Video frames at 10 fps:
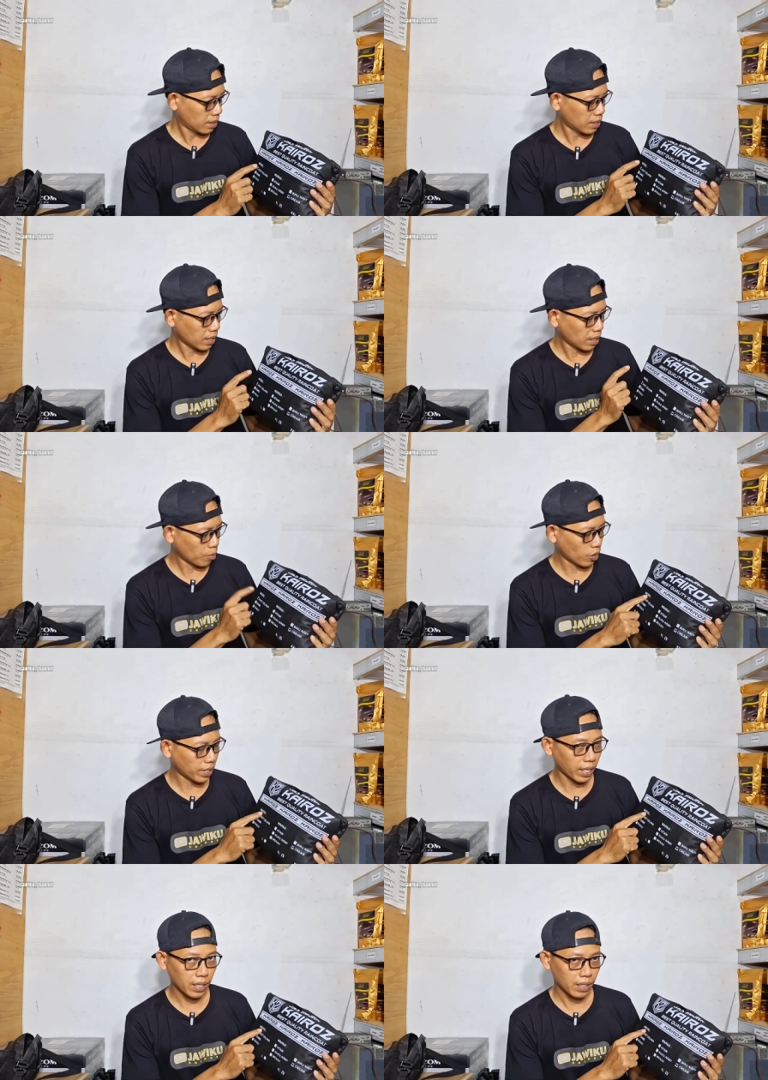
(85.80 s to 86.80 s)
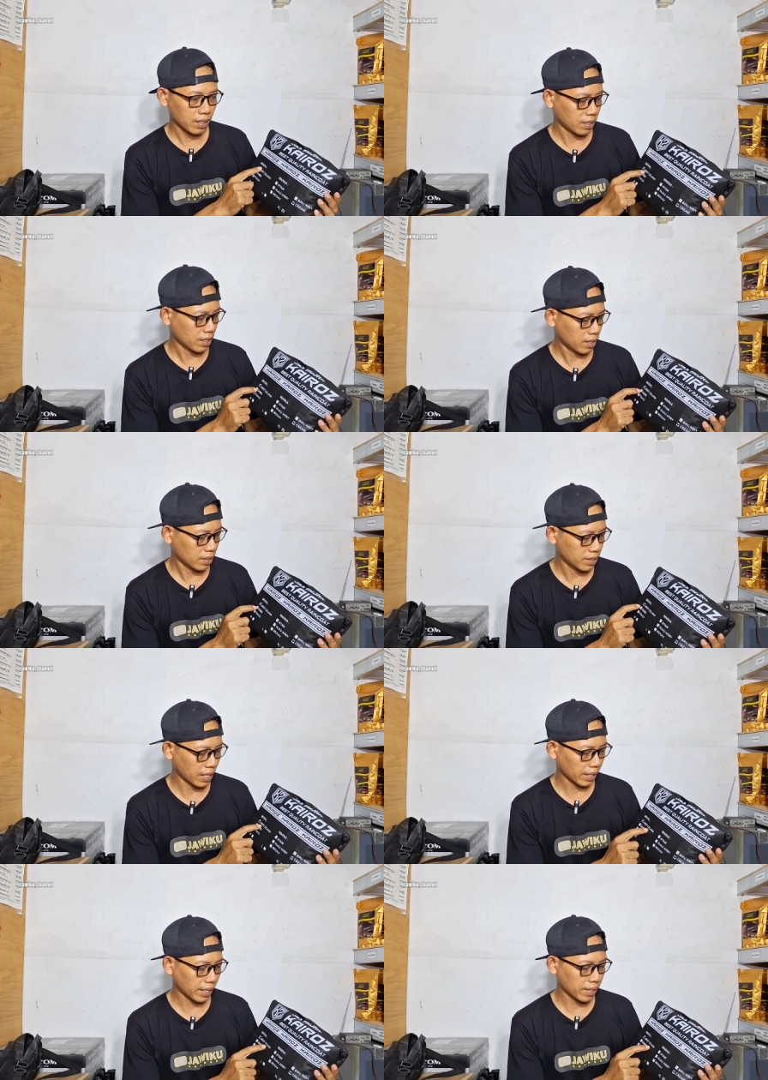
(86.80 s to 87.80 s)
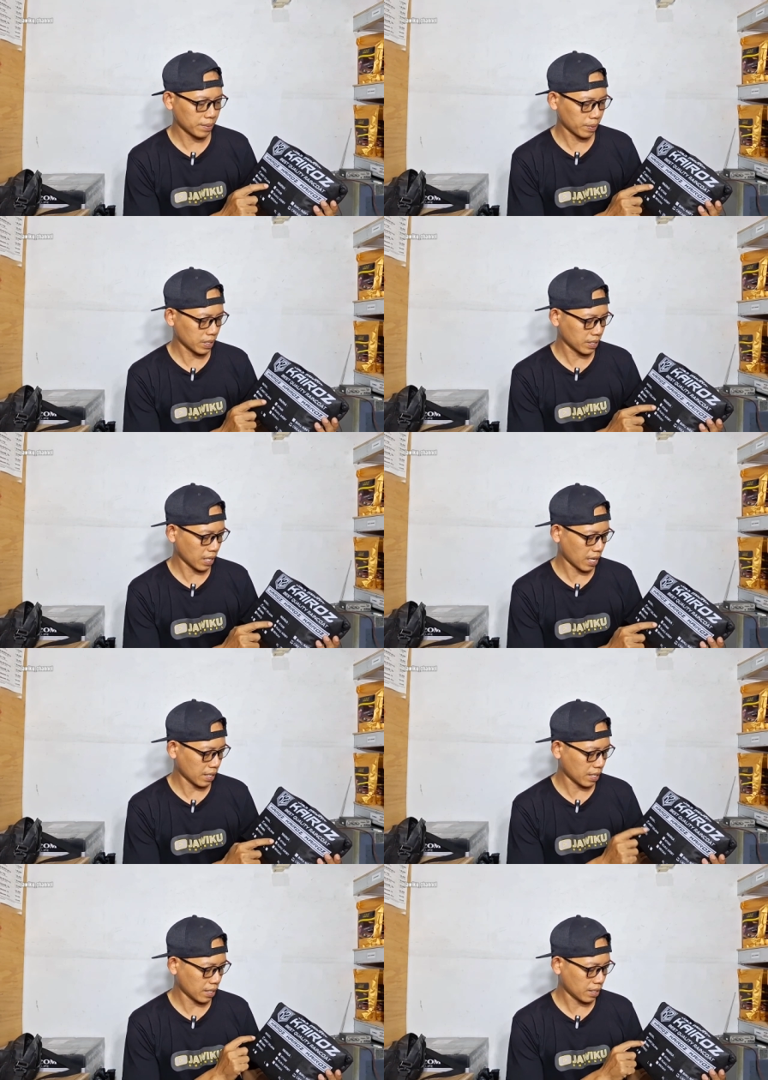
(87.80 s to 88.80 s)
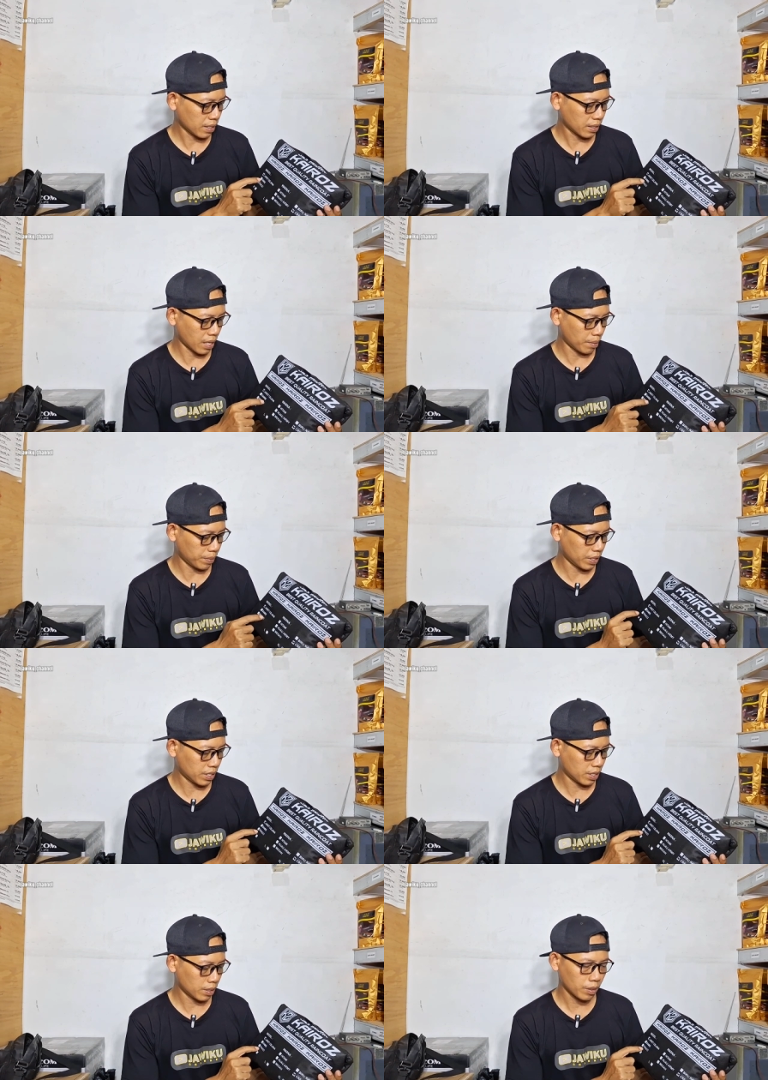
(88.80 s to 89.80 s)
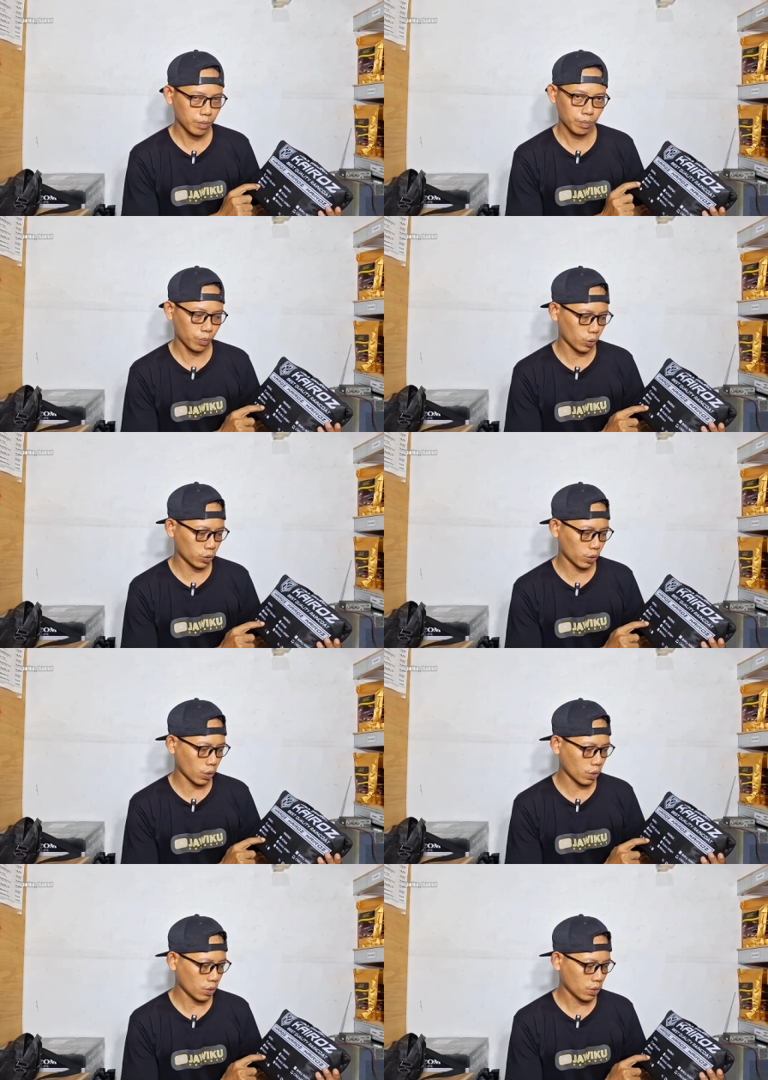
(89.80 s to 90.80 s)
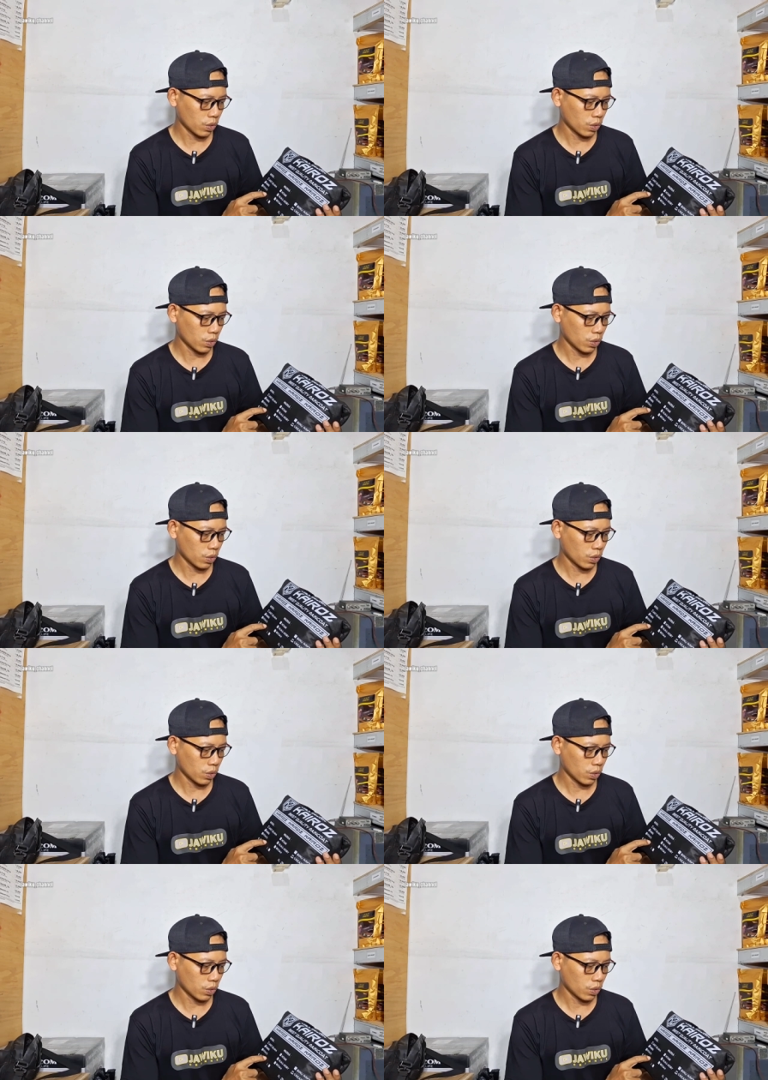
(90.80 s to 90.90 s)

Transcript: ini ada model jaket plus celana gamis ponco.